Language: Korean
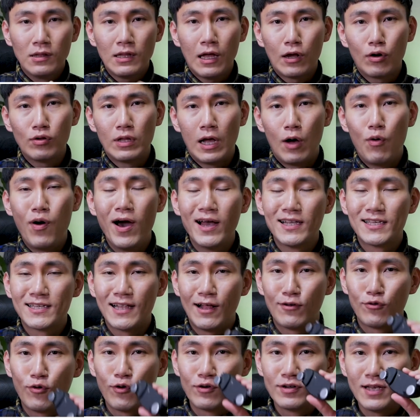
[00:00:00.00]
따로 나와있지
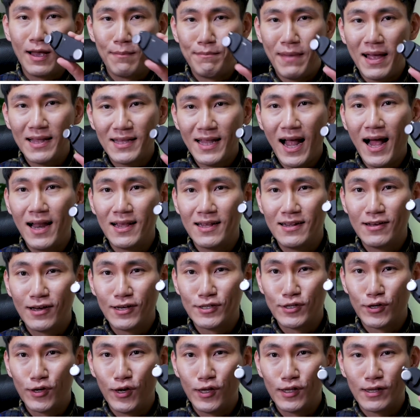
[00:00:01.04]
않고 그냥 메탈 이렇게
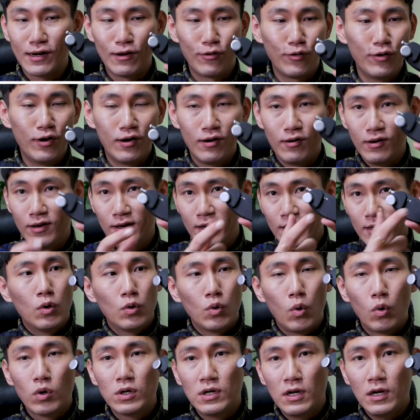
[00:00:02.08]
적혀있더라고요.
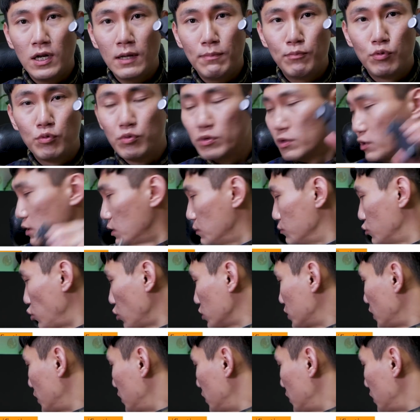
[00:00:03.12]
요 클립 부분은 금속